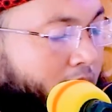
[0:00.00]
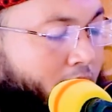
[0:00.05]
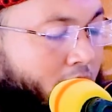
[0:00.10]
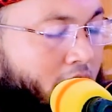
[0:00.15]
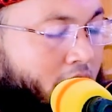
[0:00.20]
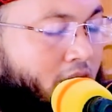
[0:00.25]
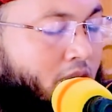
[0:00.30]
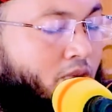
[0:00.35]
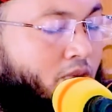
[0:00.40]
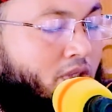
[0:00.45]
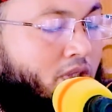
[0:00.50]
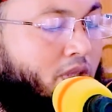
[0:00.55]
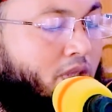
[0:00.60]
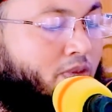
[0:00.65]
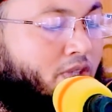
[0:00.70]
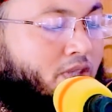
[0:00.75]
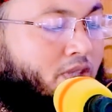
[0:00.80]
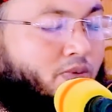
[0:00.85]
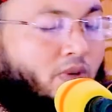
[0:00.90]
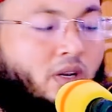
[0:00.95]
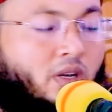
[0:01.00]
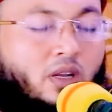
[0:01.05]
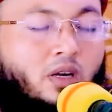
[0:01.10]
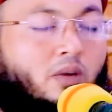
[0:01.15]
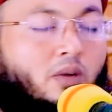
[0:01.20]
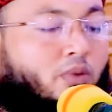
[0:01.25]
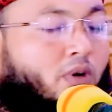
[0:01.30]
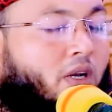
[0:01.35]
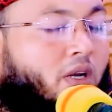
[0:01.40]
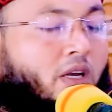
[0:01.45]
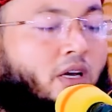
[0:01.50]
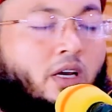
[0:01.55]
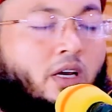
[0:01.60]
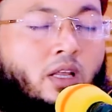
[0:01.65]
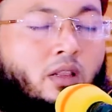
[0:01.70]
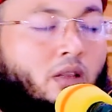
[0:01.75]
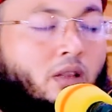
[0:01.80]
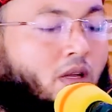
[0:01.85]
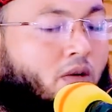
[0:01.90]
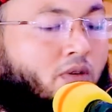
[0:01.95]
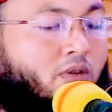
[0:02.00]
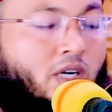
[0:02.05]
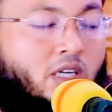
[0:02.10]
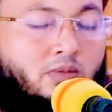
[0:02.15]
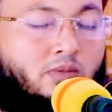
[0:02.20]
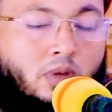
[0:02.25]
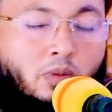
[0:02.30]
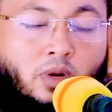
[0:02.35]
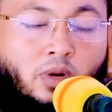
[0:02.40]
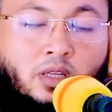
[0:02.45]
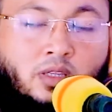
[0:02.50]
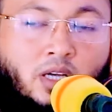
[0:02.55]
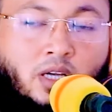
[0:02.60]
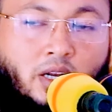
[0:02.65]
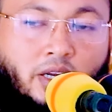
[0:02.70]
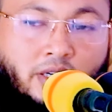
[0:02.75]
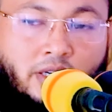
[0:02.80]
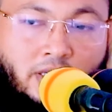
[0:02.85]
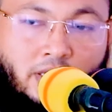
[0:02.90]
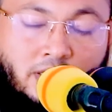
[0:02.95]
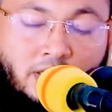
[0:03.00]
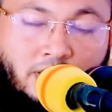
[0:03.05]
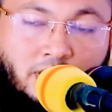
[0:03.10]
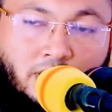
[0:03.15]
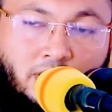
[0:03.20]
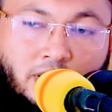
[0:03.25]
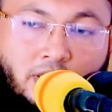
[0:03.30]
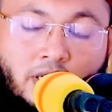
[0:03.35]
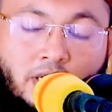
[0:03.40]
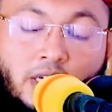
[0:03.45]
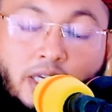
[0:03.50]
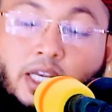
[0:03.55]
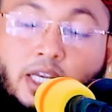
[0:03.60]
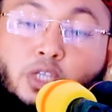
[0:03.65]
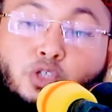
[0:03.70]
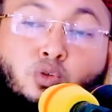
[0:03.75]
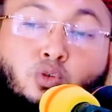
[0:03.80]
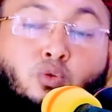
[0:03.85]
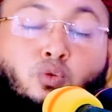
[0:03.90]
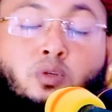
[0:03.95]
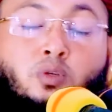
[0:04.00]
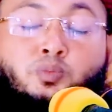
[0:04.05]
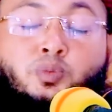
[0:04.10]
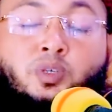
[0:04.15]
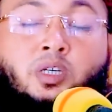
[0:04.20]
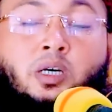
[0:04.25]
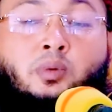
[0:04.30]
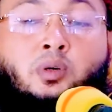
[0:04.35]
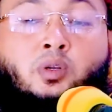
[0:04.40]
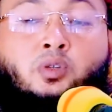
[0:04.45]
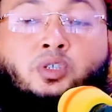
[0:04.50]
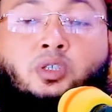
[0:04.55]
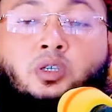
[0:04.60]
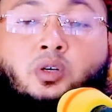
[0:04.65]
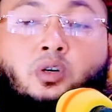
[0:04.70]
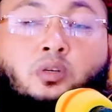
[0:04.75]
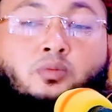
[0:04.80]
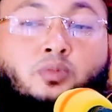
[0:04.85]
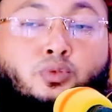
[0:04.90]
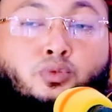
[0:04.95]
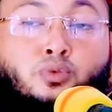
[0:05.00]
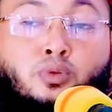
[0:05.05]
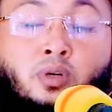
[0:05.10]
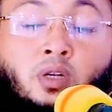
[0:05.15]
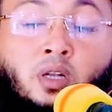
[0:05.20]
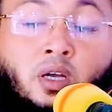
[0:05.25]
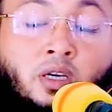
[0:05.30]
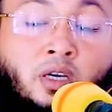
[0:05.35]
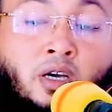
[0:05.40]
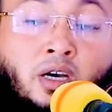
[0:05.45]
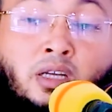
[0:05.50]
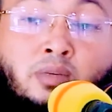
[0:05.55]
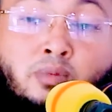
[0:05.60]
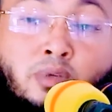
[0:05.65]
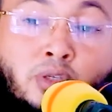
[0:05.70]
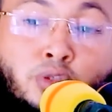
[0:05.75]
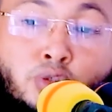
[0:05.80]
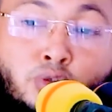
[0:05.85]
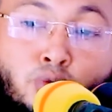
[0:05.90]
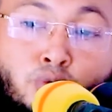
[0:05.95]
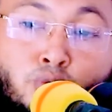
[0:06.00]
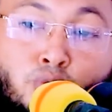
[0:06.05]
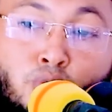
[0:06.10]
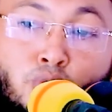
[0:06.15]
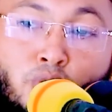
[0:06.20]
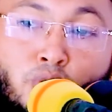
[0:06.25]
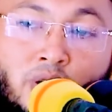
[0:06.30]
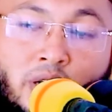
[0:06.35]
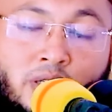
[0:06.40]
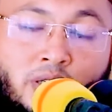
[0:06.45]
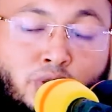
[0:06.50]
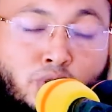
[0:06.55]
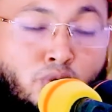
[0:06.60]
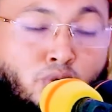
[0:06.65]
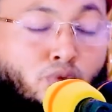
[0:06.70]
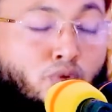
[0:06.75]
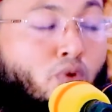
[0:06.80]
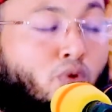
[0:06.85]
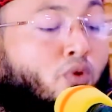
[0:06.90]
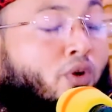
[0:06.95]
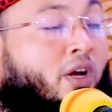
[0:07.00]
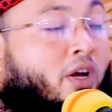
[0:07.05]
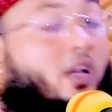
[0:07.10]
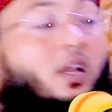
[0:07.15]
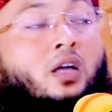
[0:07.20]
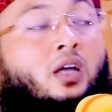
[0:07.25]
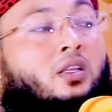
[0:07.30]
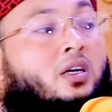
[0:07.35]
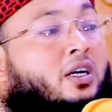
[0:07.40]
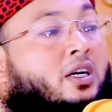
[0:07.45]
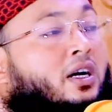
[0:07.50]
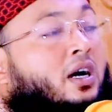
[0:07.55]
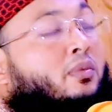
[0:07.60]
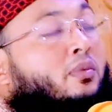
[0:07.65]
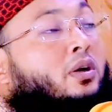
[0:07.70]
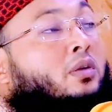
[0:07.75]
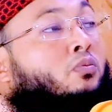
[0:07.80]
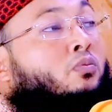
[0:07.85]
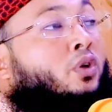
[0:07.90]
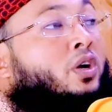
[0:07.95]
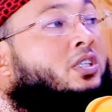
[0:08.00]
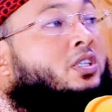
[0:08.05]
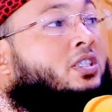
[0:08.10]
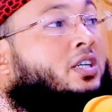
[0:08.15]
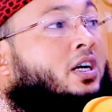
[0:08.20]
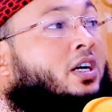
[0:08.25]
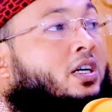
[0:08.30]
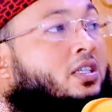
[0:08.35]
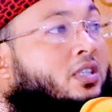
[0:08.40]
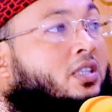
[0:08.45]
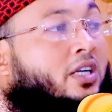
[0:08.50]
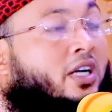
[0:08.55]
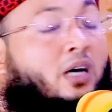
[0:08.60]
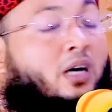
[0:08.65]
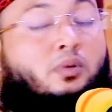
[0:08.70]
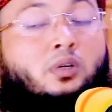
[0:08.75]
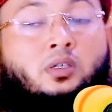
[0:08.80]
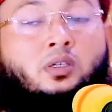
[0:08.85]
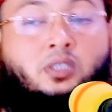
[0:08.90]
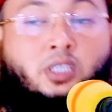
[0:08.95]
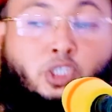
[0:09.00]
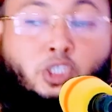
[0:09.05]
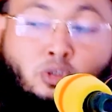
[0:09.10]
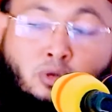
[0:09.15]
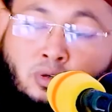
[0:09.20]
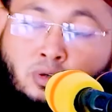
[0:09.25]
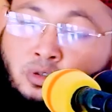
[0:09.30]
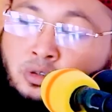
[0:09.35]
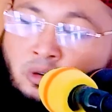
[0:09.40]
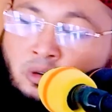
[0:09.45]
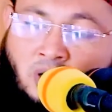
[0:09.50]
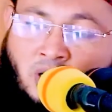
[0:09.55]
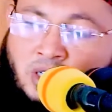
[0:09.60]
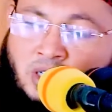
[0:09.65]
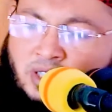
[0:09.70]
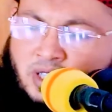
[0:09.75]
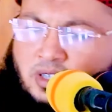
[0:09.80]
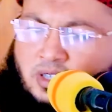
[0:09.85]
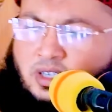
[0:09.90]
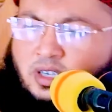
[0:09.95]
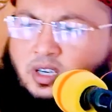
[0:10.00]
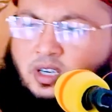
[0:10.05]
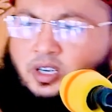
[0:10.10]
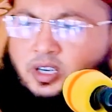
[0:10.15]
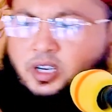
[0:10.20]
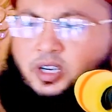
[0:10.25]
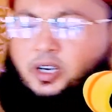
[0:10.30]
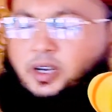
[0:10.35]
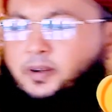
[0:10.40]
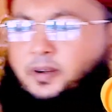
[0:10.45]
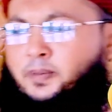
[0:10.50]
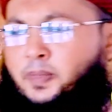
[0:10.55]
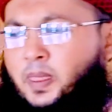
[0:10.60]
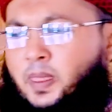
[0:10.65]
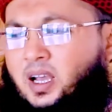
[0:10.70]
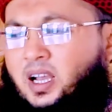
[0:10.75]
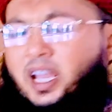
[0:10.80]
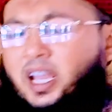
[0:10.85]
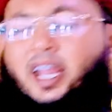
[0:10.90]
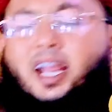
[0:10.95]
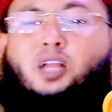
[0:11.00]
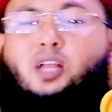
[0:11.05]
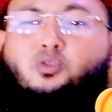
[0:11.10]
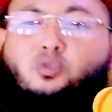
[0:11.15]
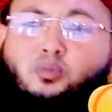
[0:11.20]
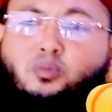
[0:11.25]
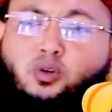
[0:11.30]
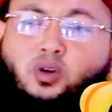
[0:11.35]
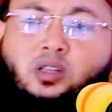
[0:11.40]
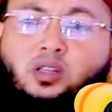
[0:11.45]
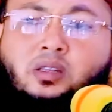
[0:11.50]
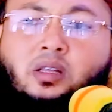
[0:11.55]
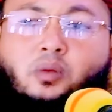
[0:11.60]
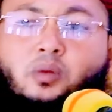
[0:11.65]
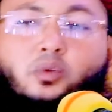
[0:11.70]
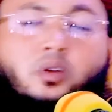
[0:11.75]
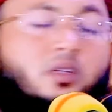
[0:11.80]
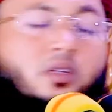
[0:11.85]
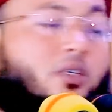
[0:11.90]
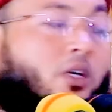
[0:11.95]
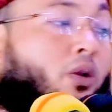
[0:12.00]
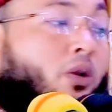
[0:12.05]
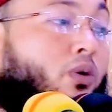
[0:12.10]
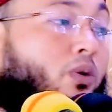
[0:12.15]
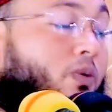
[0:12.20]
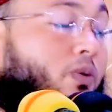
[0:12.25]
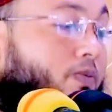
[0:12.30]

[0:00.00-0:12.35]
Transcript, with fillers: পানির মধ্যে বিসমিল্লা বলে আল্লাহ আকবর বলে দাঁড়াইয়া গেছে কিছুক্ষণ পরে আমানত শাহ রহমতুল্লাহ আলাই বলেন চক্ষু খোলেন চক্ষু খুইলা দেখে আবার মহেশকালী থেকে আবার চিটাগং চলে এসেছে এত বড় আল্লাহর বলেছিল